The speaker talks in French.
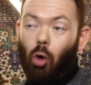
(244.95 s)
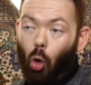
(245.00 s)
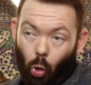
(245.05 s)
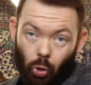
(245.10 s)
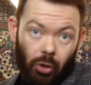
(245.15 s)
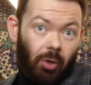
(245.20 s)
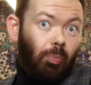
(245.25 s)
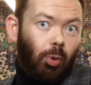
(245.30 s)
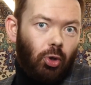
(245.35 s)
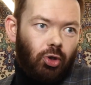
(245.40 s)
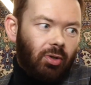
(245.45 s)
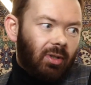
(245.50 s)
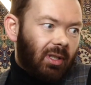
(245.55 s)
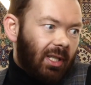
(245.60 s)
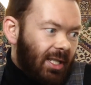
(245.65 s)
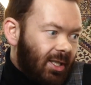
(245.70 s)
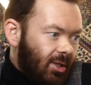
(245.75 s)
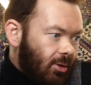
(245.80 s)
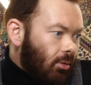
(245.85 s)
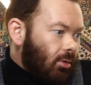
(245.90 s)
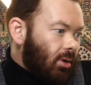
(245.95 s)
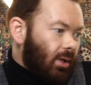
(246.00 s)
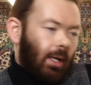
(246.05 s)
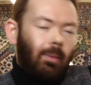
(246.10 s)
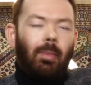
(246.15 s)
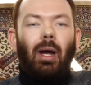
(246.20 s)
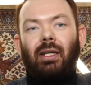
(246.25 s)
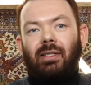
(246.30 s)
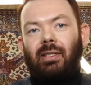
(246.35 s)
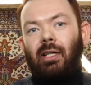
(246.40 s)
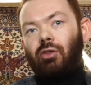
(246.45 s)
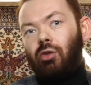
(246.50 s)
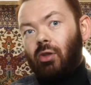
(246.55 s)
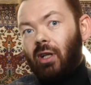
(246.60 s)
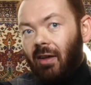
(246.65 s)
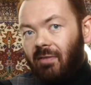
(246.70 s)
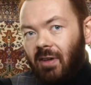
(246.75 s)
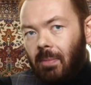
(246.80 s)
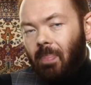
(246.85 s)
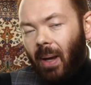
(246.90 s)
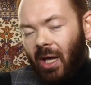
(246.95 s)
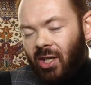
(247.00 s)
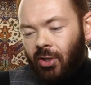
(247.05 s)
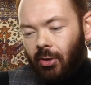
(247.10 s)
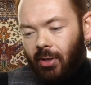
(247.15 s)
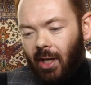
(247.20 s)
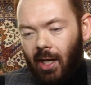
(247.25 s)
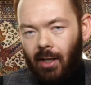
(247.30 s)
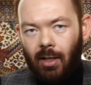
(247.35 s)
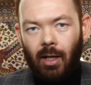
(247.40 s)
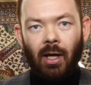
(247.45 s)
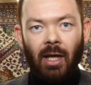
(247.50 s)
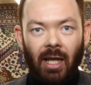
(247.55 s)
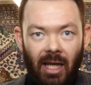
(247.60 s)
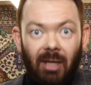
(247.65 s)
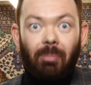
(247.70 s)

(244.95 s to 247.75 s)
On lui pose une question, et bah, c'est son avis personnel.